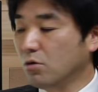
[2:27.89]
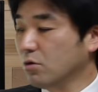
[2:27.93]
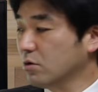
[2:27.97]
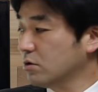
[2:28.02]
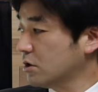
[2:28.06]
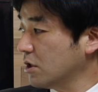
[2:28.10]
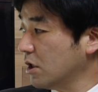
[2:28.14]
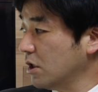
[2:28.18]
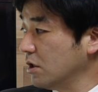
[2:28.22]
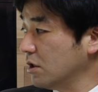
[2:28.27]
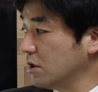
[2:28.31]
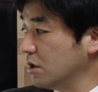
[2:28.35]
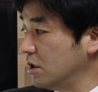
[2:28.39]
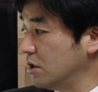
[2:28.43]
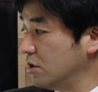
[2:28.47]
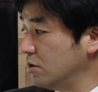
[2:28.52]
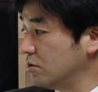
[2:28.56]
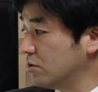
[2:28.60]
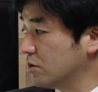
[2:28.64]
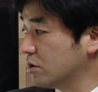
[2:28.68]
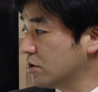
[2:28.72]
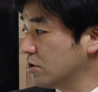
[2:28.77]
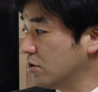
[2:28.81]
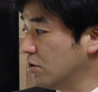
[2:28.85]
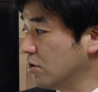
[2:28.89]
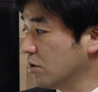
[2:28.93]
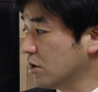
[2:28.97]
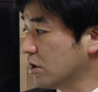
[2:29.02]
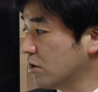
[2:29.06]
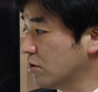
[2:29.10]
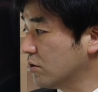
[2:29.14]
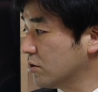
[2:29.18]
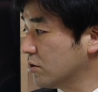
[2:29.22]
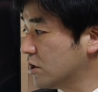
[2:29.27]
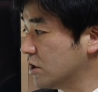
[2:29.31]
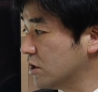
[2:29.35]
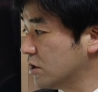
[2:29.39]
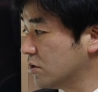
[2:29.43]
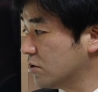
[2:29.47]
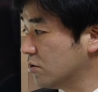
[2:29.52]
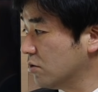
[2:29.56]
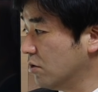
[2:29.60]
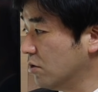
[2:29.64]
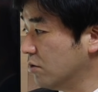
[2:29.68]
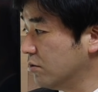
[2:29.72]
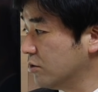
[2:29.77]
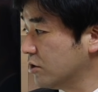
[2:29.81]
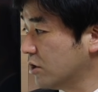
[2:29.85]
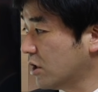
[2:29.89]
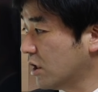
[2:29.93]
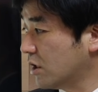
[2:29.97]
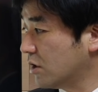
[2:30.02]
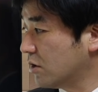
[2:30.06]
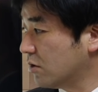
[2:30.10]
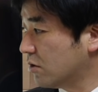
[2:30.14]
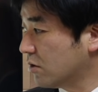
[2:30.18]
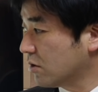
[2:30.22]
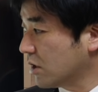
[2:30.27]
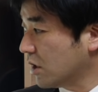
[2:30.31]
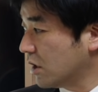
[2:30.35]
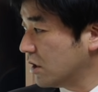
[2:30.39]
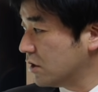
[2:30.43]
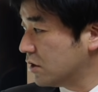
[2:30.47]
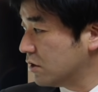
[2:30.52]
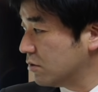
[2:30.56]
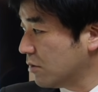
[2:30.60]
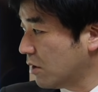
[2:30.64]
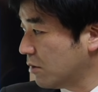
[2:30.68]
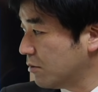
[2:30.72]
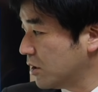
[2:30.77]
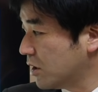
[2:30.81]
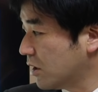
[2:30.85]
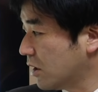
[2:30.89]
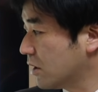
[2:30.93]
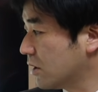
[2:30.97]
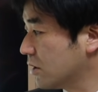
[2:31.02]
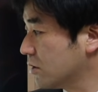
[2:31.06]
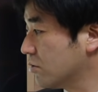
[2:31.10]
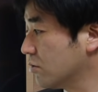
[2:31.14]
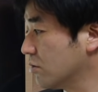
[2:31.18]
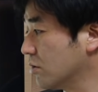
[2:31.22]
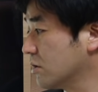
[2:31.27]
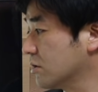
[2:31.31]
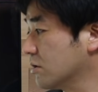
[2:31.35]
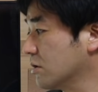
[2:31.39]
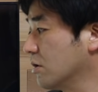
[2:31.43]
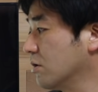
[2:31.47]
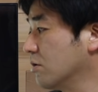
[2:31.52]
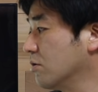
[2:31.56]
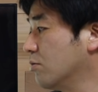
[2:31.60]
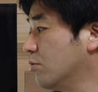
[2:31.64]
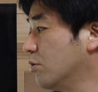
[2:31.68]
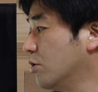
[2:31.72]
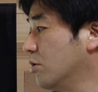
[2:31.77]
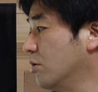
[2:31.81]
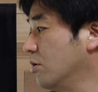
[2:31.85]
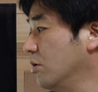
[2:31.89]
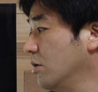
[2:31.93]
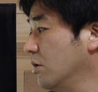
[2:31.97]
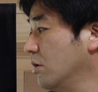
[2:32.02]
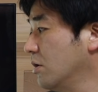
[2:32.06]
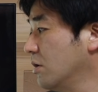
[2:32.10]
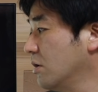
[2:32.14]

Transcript: 国際金融資本家の実動部隊のカリスマみたいな人ですけれども、